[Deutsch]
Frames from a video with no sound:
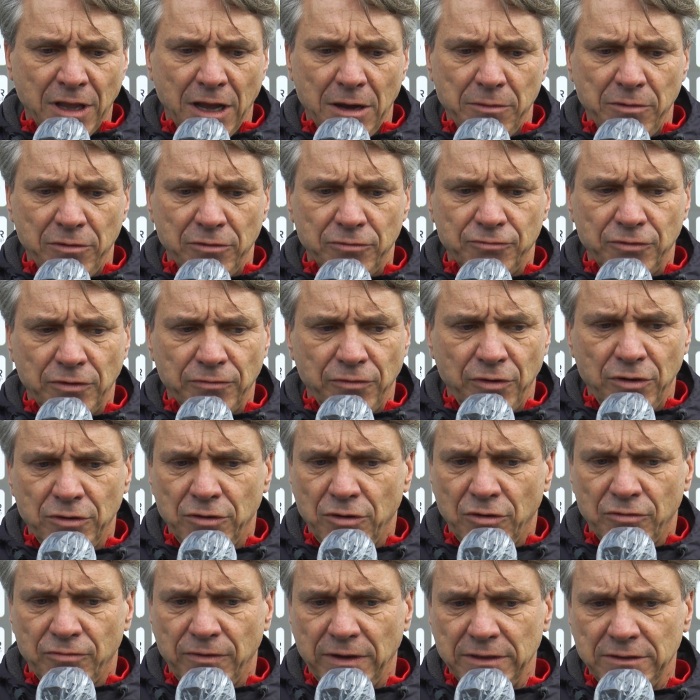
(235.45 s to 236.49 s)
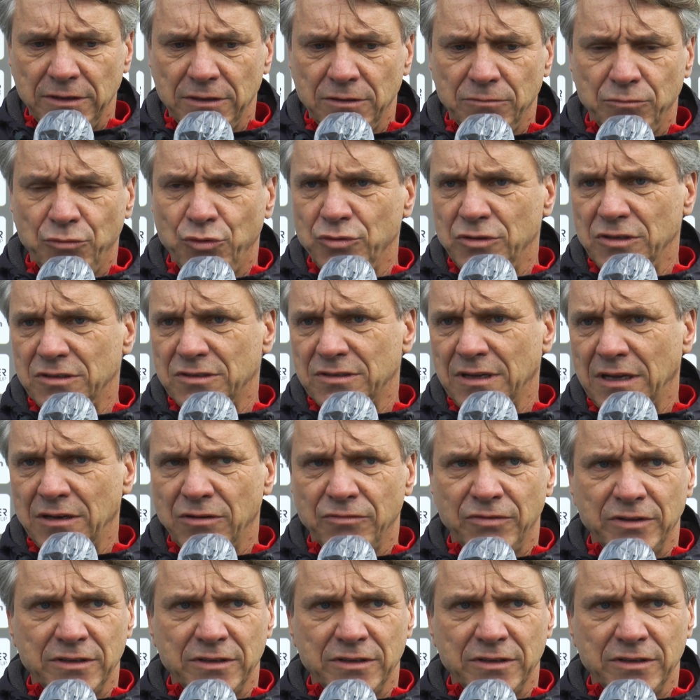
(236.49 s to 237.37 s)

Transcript: Aber wir wollen auch weiterhin mutig sein.